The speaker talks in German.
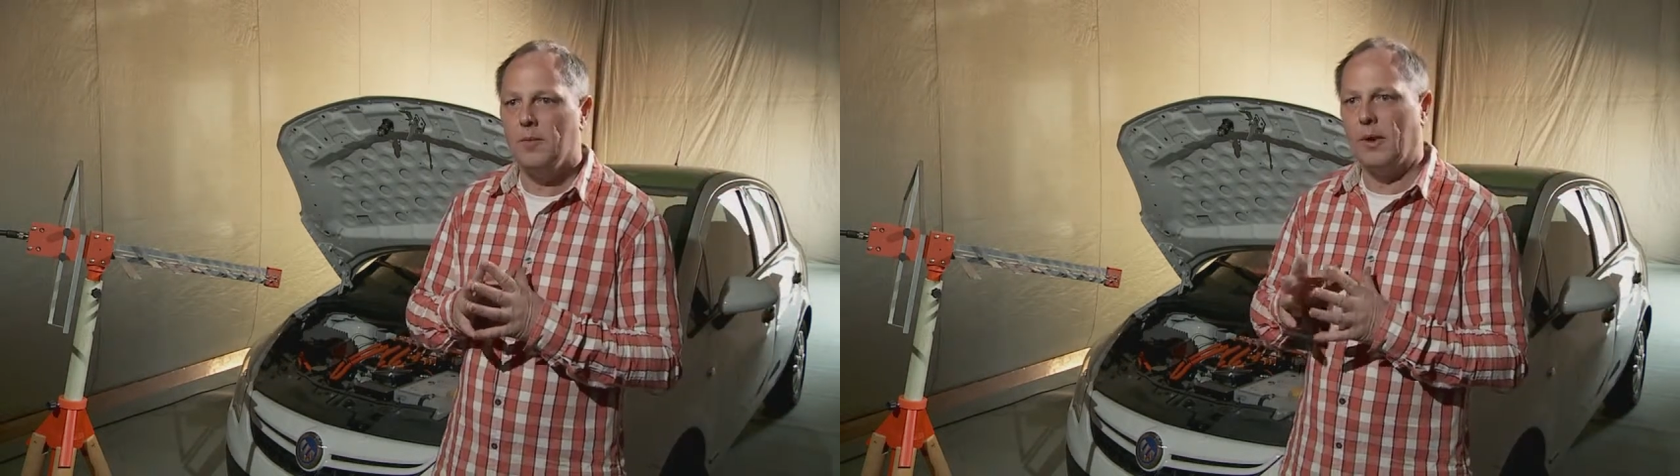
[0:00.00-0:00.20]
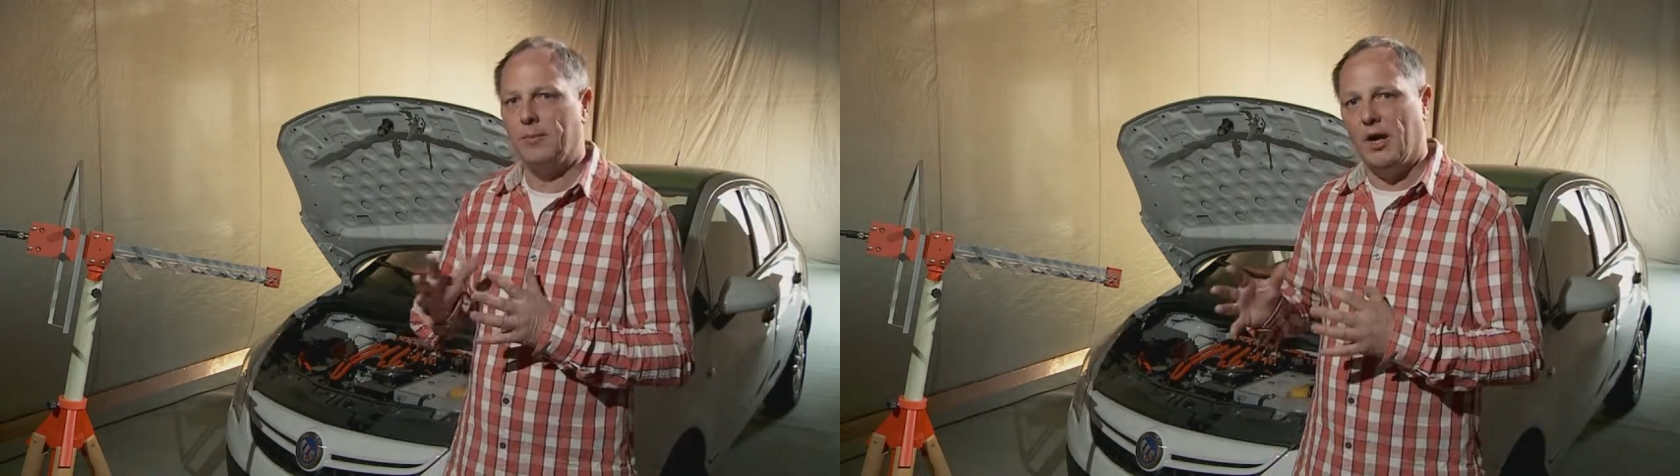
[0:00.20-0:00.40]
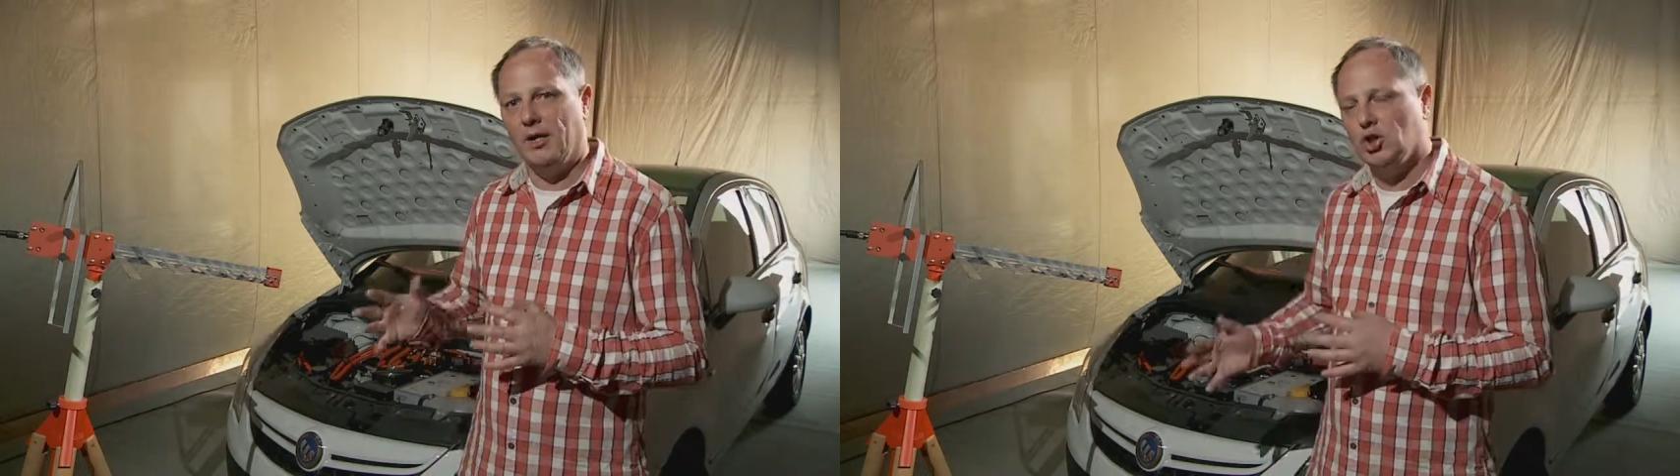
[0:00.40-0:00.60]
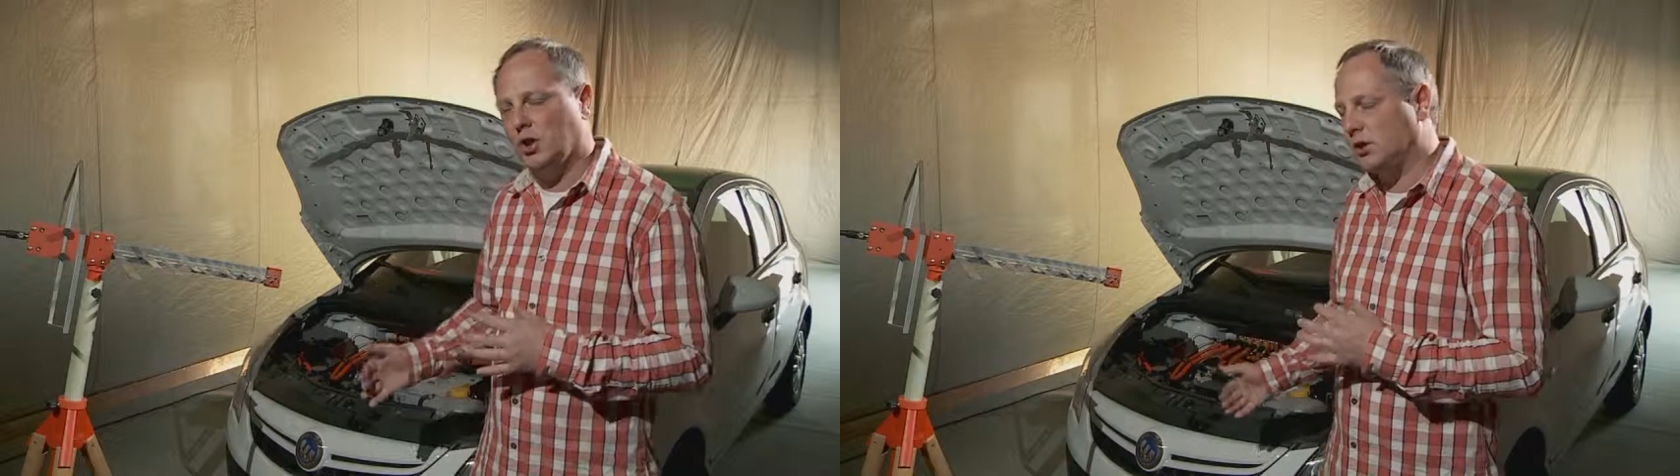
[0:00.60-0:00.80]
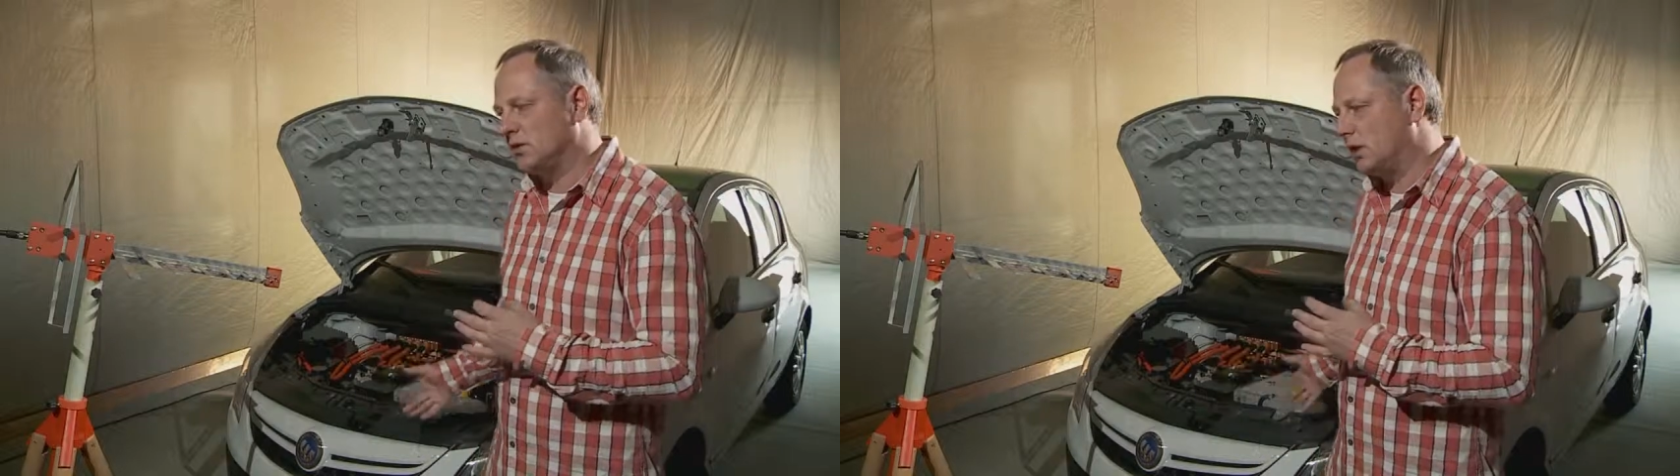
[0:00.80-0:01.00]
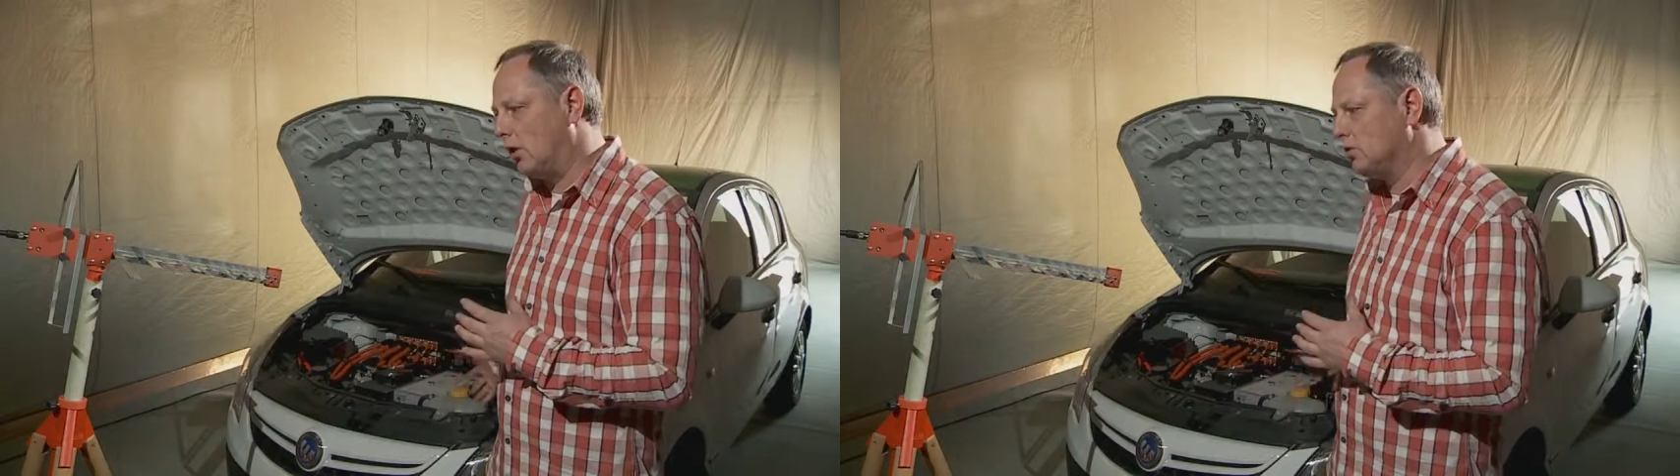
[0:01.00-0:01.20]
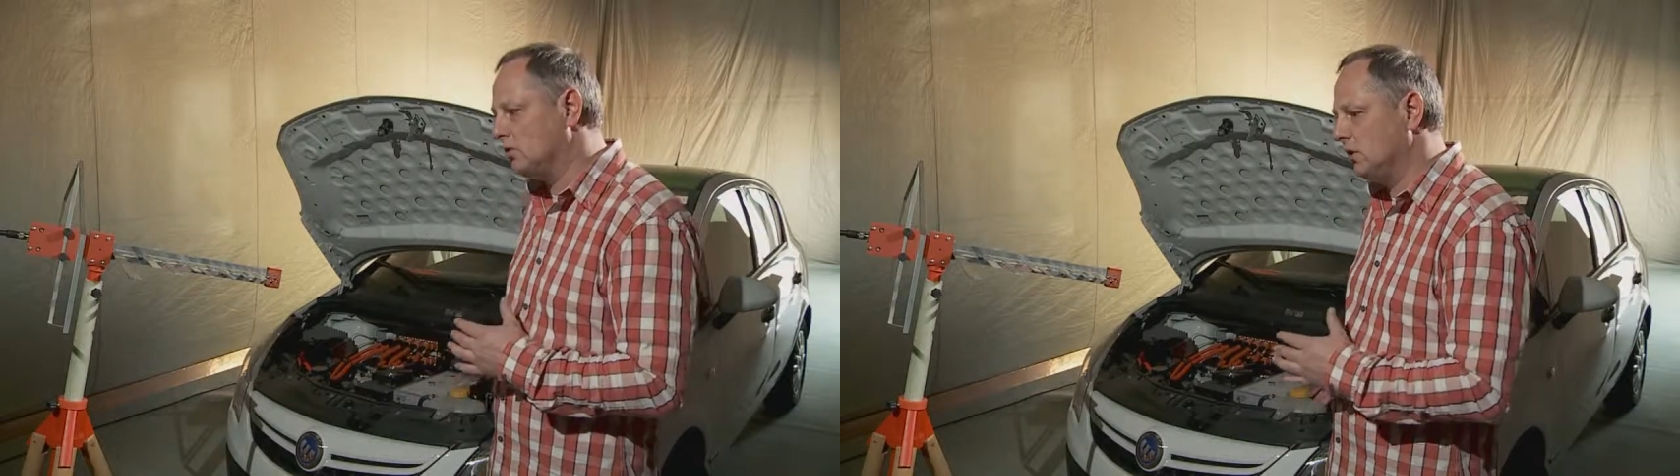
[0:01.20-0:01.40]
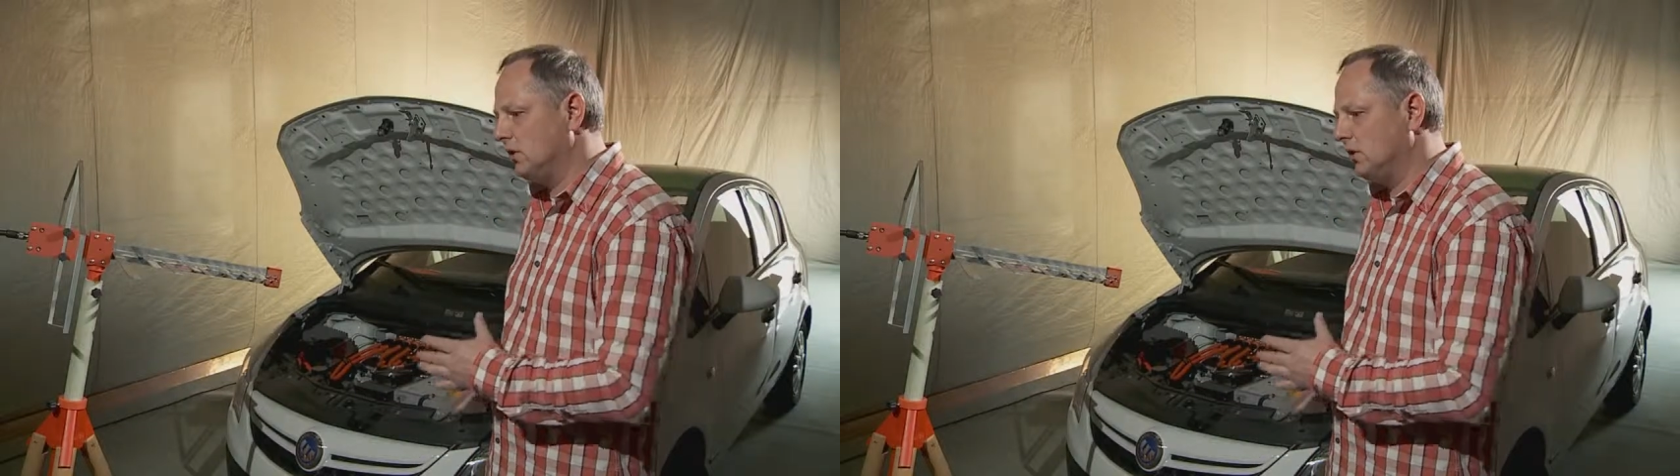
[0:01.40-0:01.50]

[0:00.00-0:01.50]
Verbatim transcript: beim Einschalten des Autos